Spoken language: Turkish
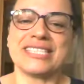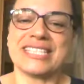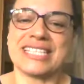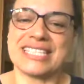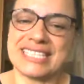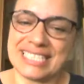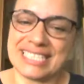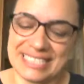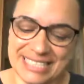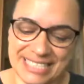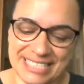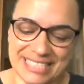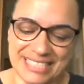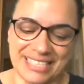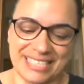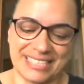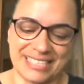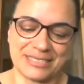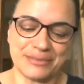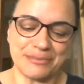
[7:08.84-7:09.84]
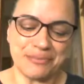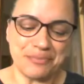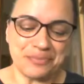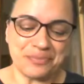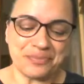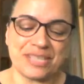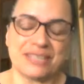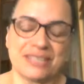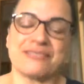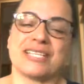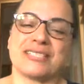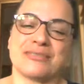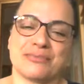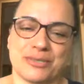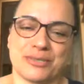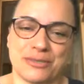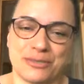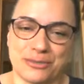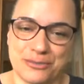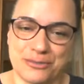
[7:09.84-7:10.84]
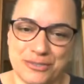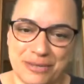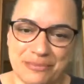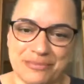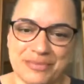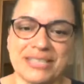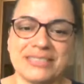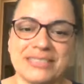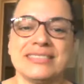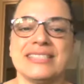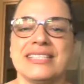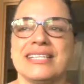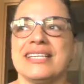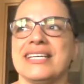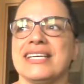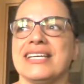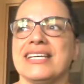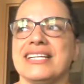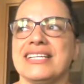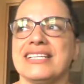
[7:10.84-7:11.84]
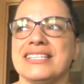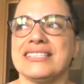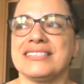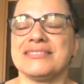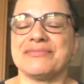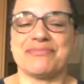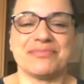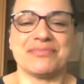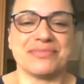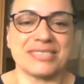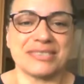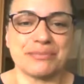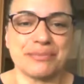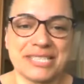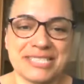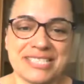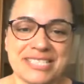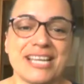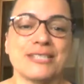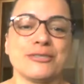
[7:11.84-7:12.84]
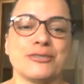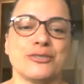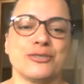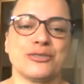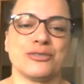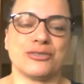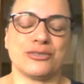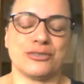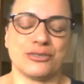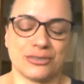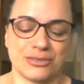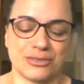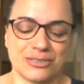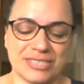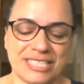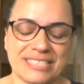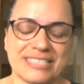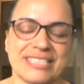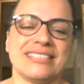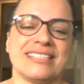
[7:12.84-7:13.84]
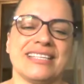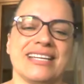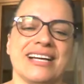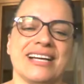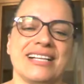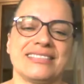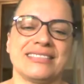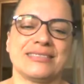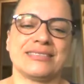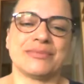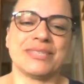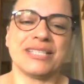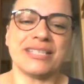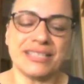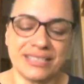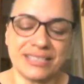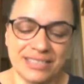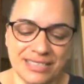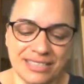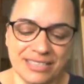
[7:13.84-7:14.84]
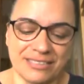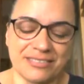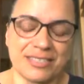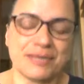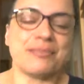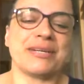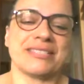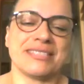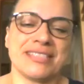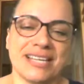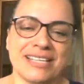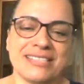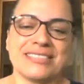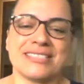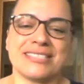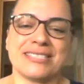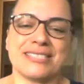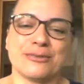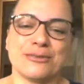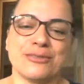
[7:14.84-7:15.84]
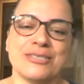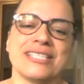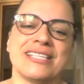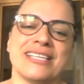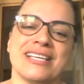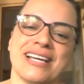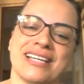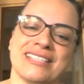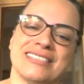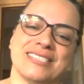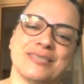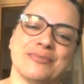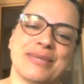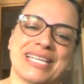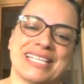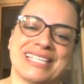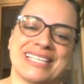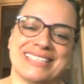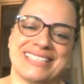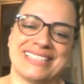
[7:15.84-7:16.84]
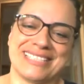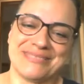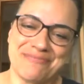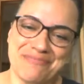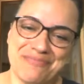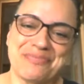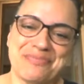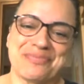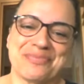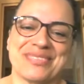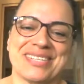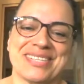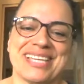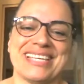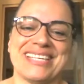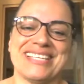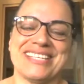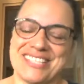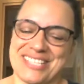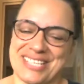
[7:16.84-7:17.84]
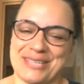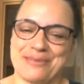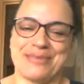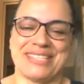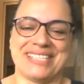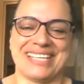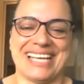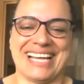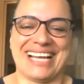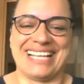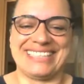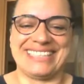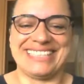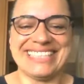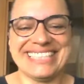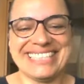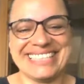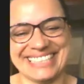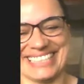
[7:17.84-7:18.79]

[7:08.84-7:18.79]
RDT aldım Fatma Gül hocamdan. E, pazar günüydü RDT'yi aldığımda. Ve pazartesi günü iki aydır beklediğim iş haberi geldi.